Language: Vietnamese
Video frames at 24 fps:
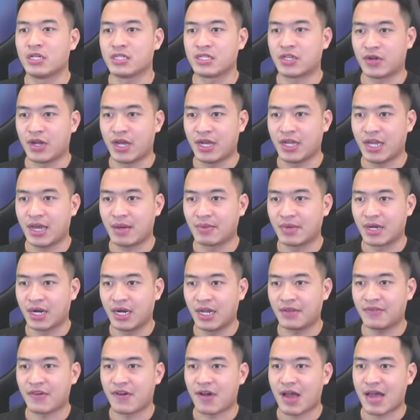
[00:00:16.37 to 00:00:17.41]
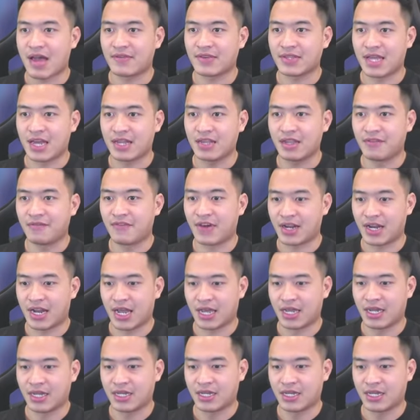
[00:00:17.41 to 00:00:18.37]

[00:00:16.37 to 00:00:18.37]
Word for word: sau đấy anh em click vào avatar nhân vật này.